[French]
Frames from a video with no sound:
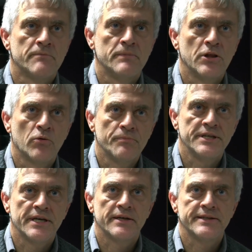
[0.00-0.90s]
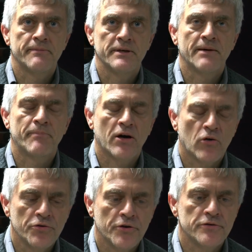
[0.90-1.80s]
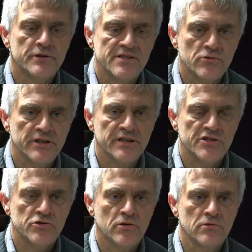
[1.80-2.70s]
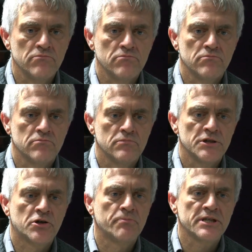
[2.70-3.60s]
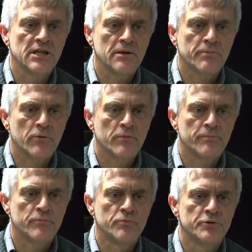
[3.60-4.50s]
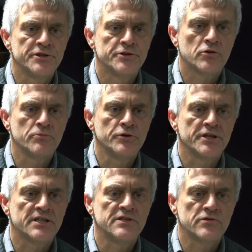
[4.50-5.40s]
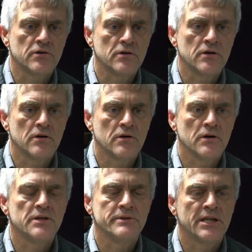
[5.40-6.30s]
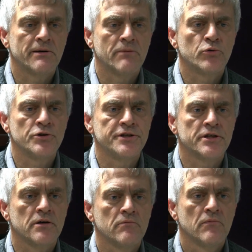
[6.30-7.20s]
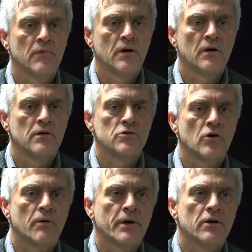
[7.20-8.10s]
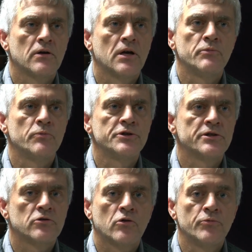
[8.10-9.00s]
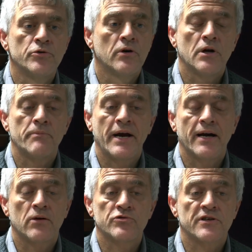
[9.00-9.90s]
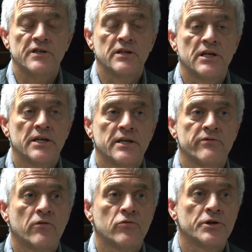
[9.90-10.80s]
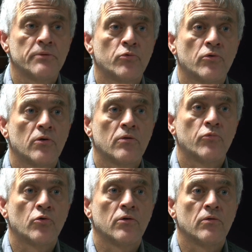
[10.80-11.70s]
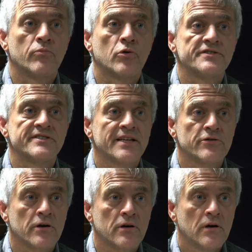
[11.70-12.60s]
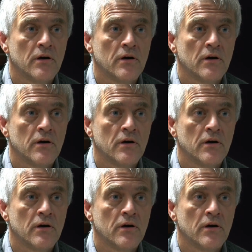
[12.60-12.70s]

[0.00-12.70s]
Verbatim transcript: Non, mais il y, a, par contre des orientations, y compris dans les plus petites communes, hein, qui sont euh, éminemment politiques. Je rappelle que dans les plus petites communes, les maires ou certains délégués vont voter pour, pour, pour les sénateurs.